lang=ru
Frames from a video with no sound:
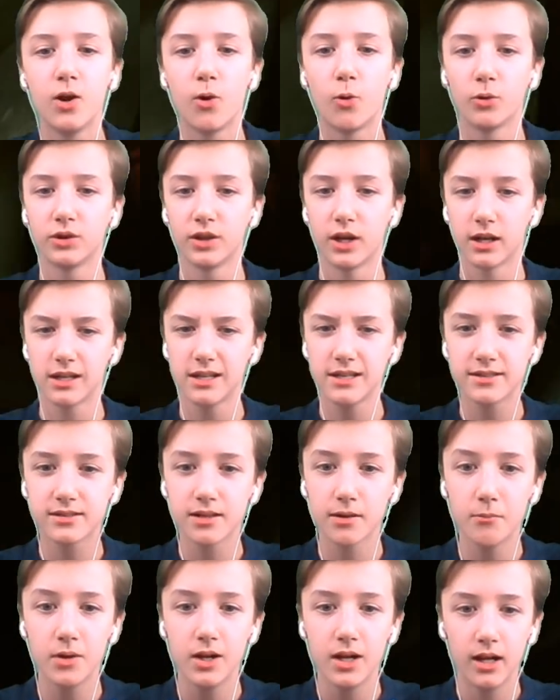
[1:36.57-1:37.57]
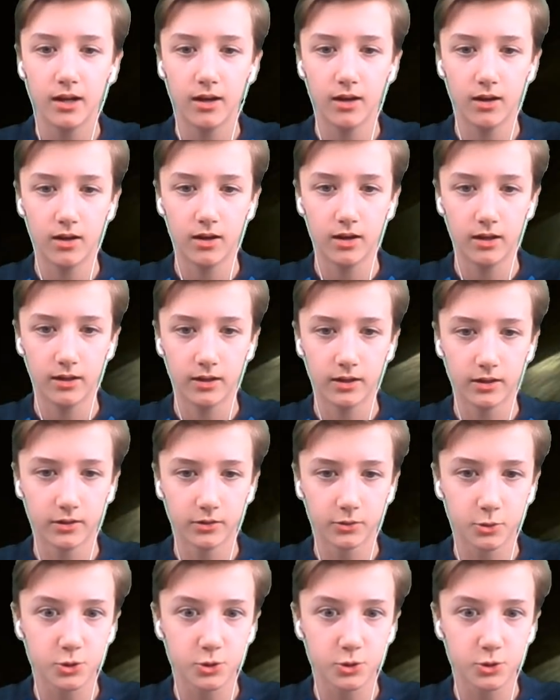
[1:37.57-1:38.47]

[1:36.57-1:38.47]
он на английском, э, то,